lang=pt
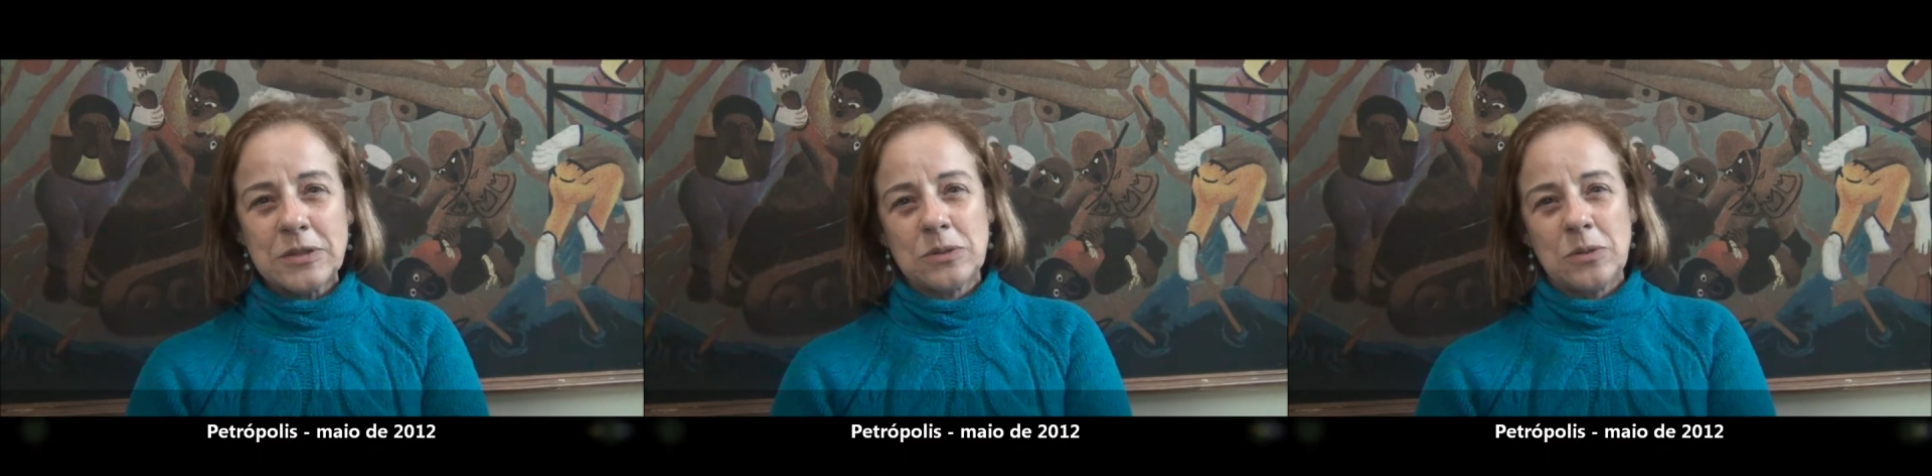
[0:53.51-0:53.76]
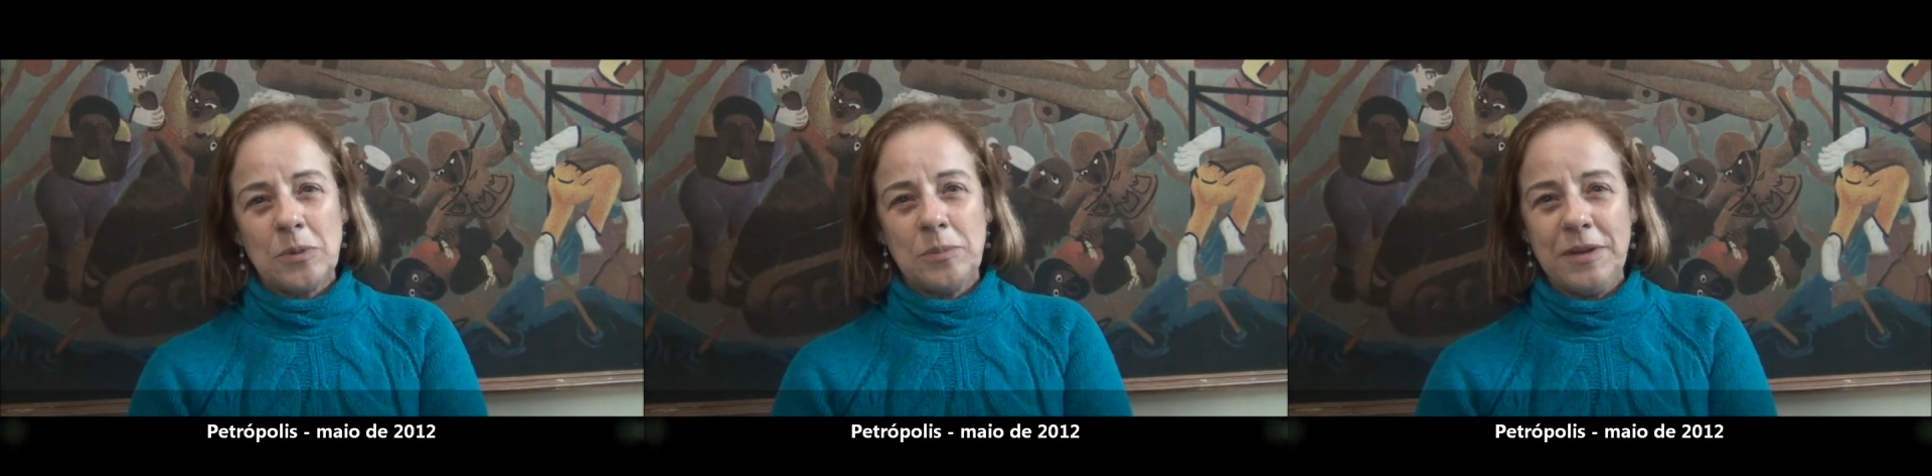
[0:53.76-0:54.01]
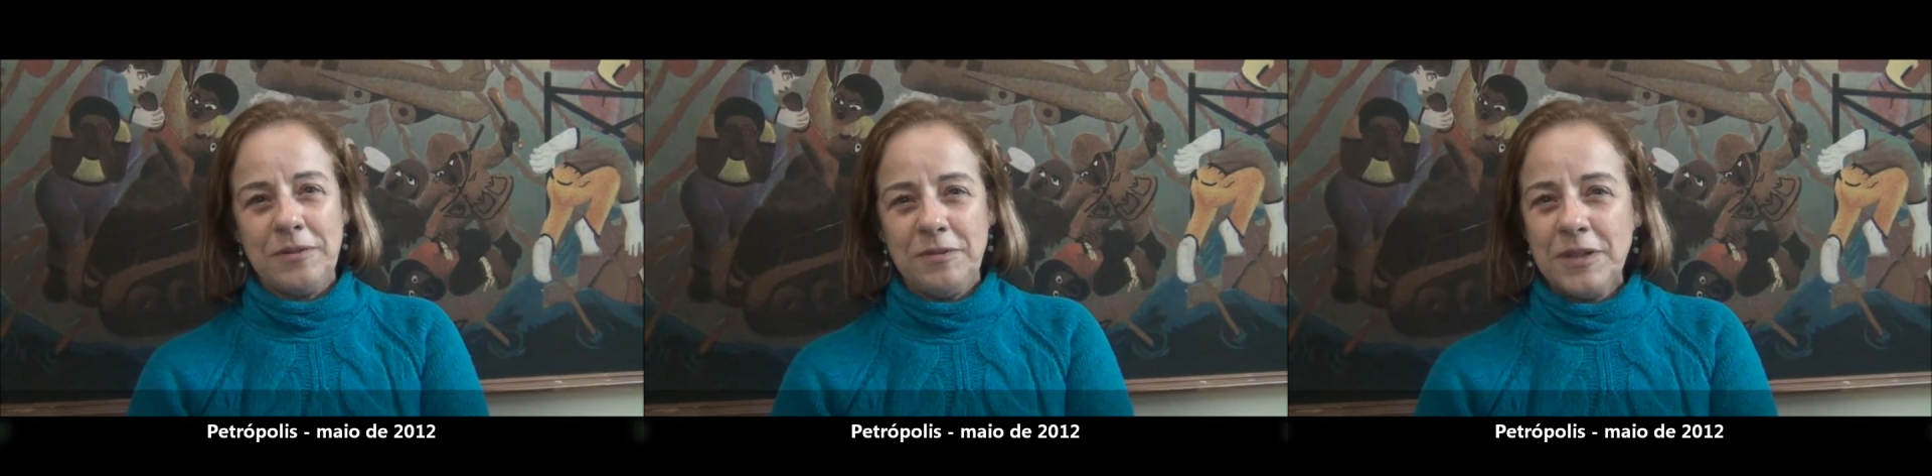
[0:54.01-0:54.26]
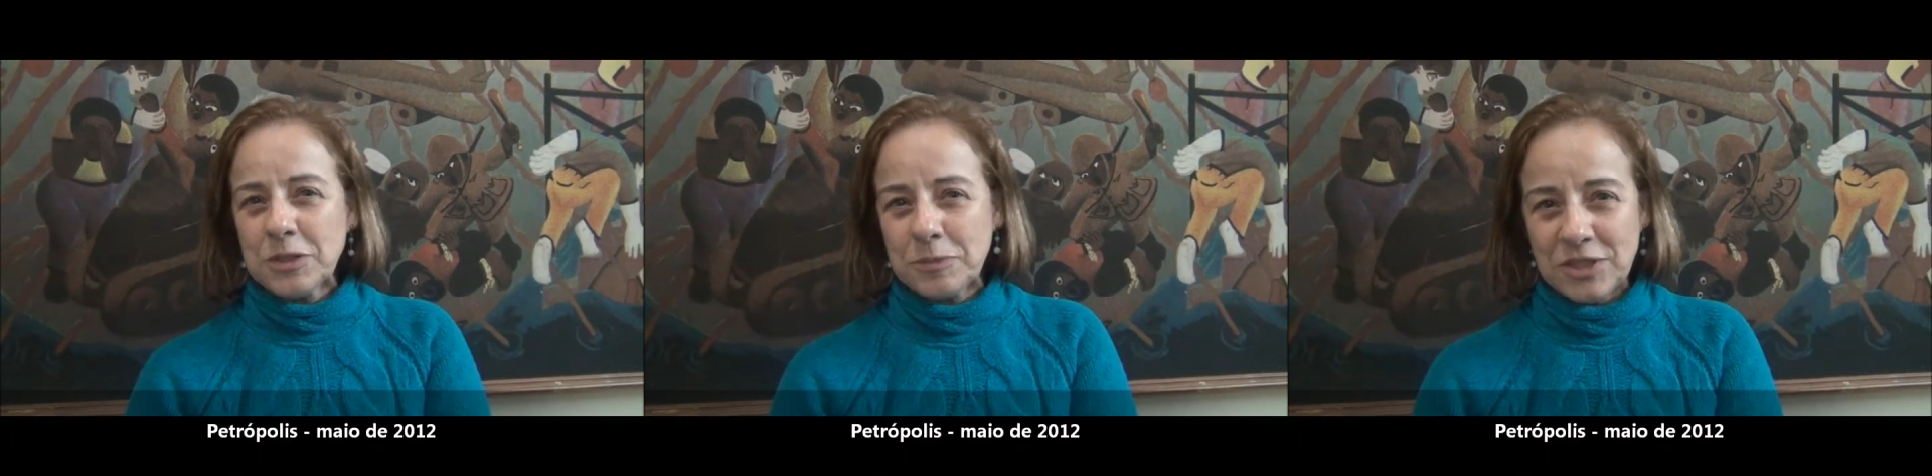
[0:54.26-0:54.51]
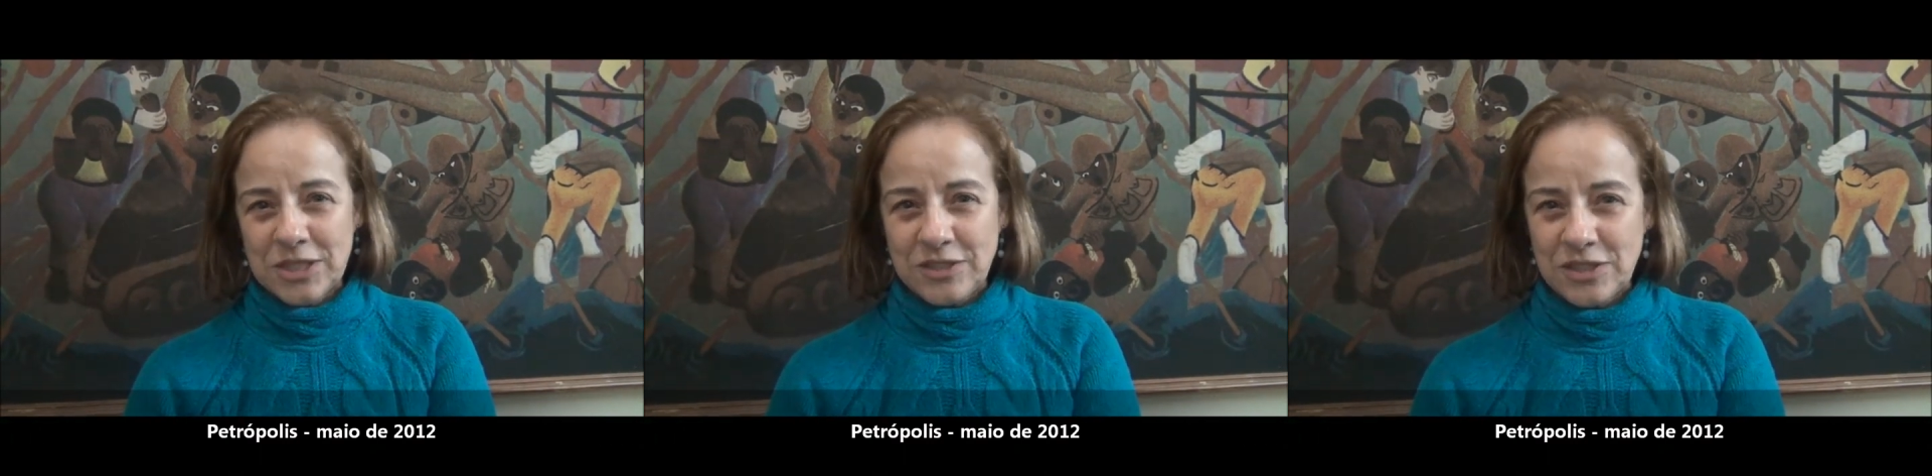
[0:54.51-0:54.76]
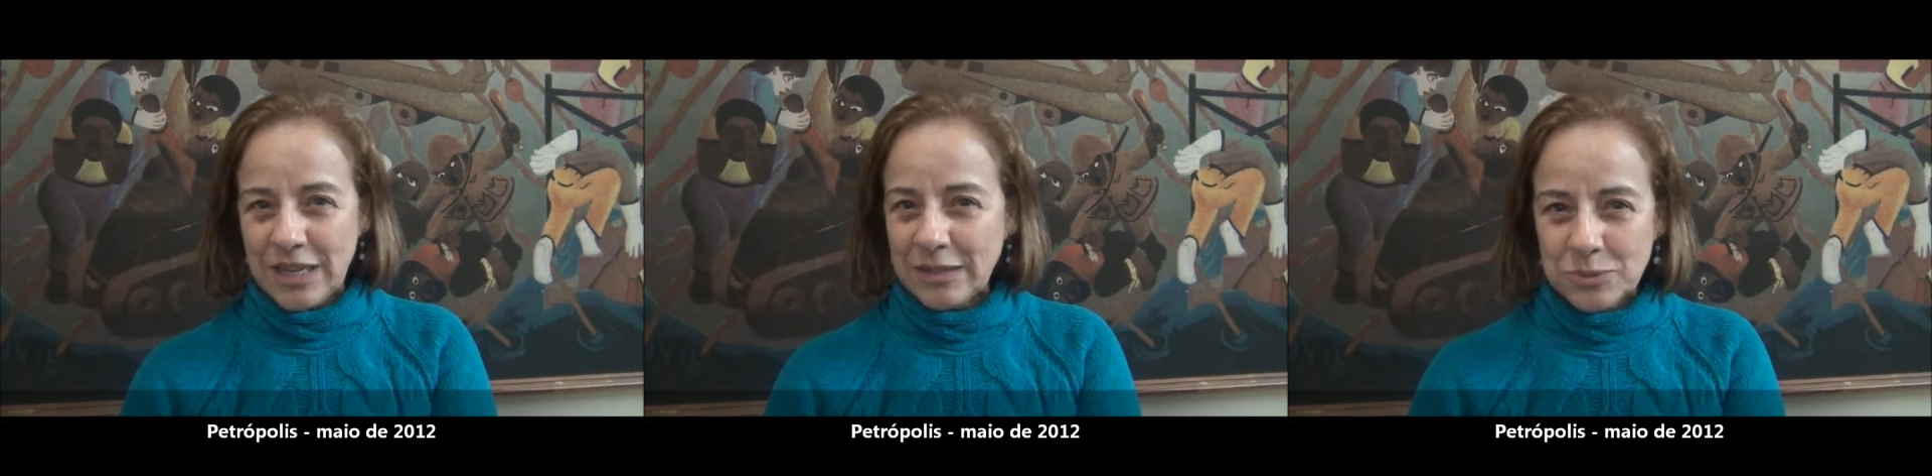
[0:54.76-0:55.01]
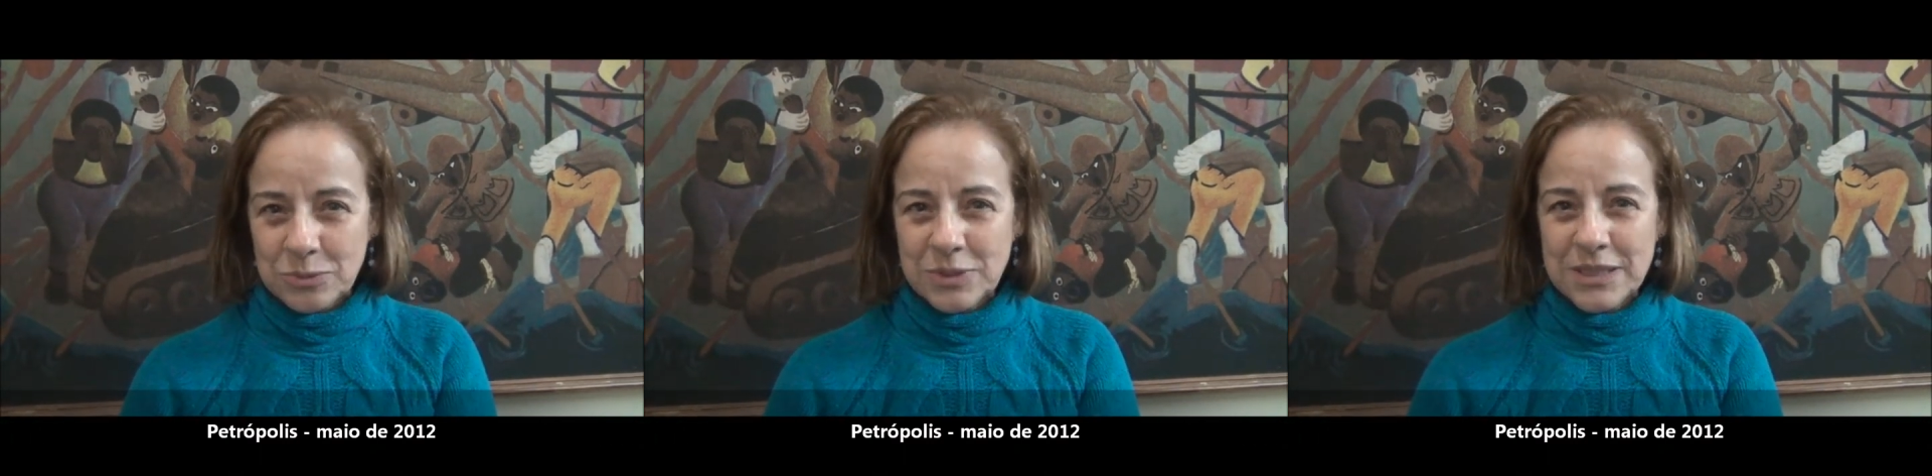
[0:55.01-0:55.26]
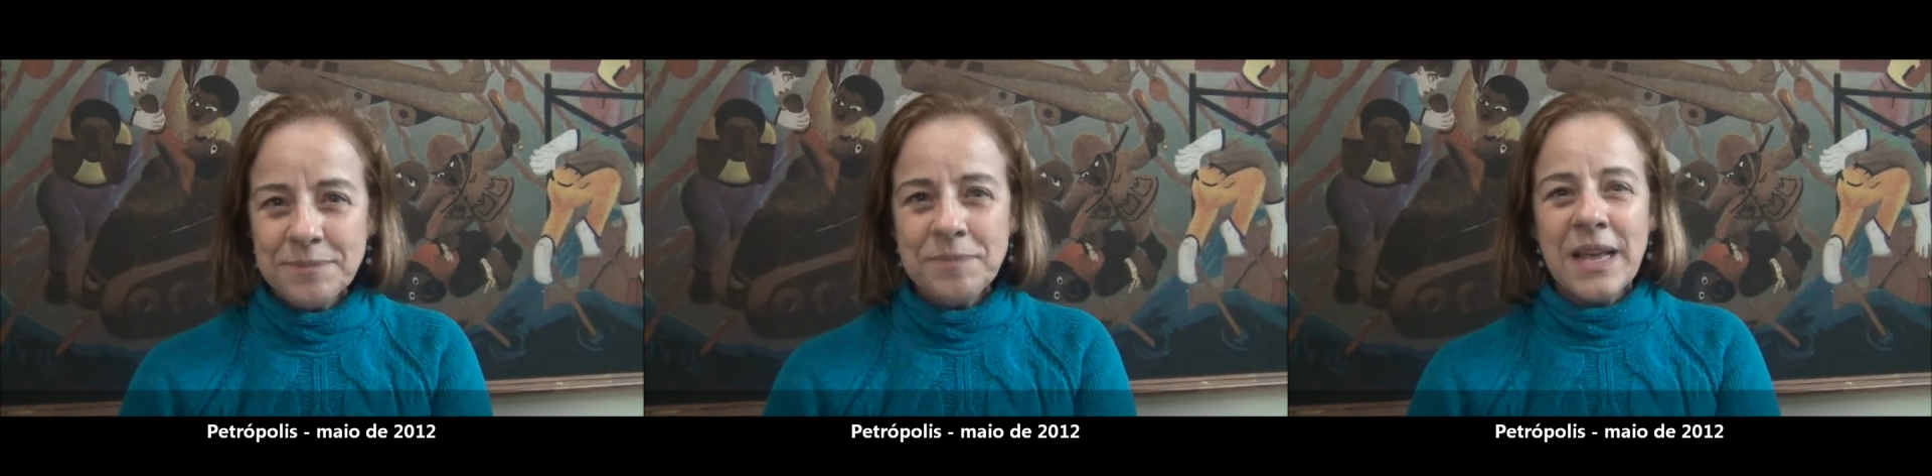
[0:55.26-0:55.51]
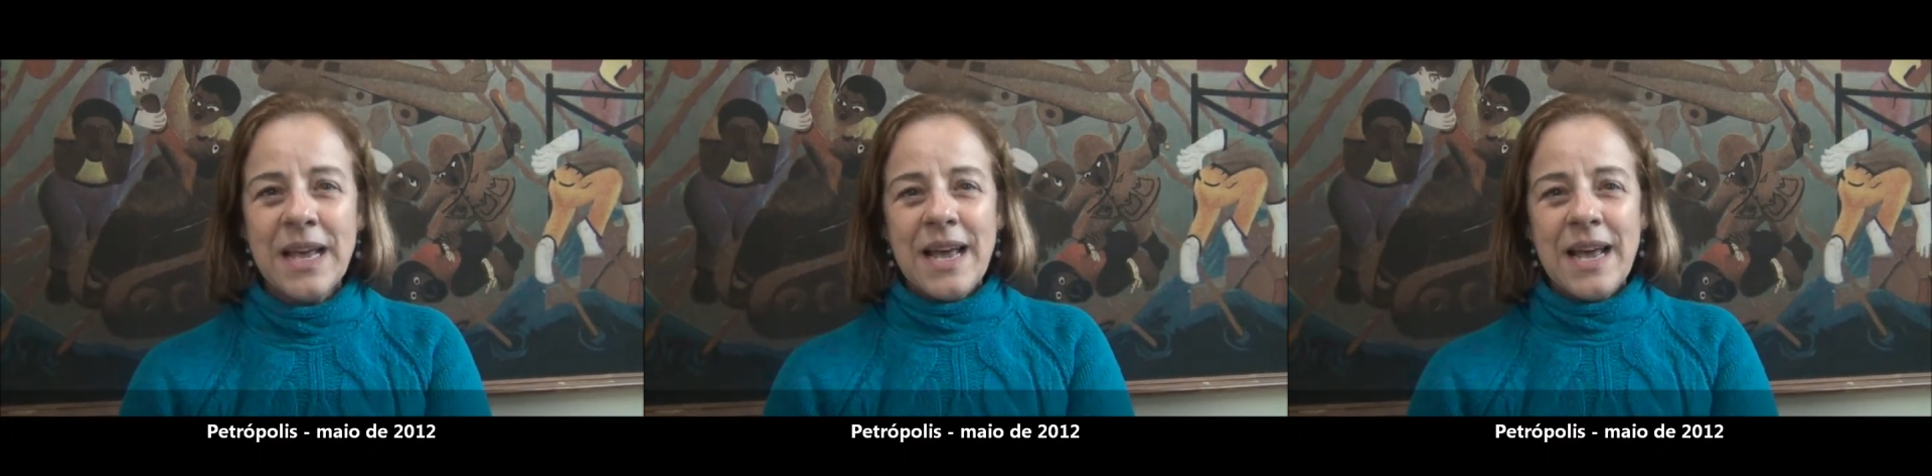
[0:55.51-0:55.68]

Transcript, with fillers: sobre vítimas da ditadura.